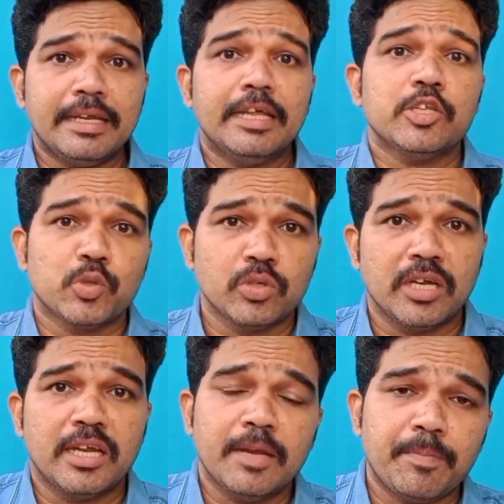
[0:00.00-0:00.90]
இன்றைய
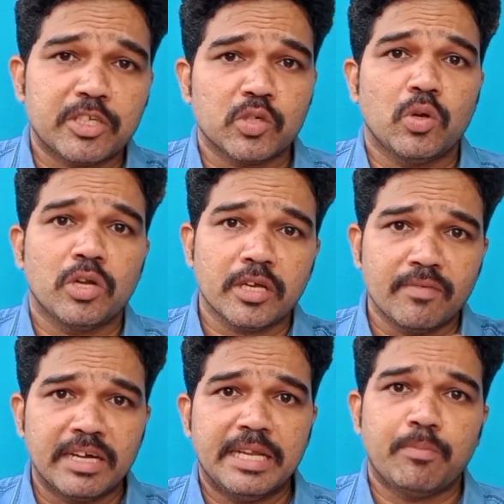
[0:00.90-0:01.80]
சூழ்நிலையில் பர்சனல்
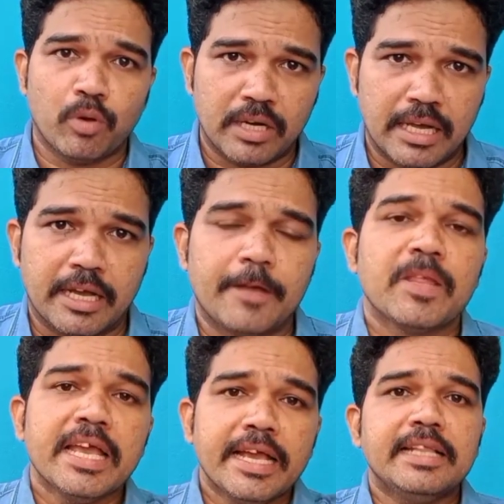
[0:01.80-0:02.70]
லோனுக்கு வட்டி போடுறாங்க
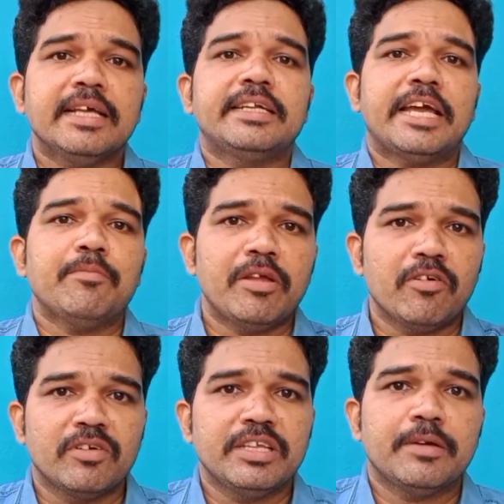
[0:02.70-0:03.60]
இந்த
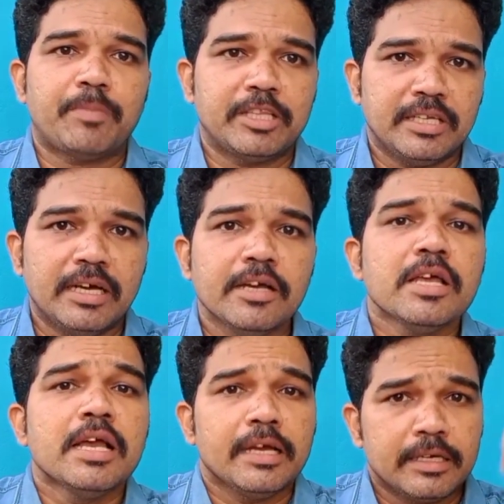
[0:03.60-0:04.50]
டைம்ல இவங்க வந்து பாத்தீங்கன்னா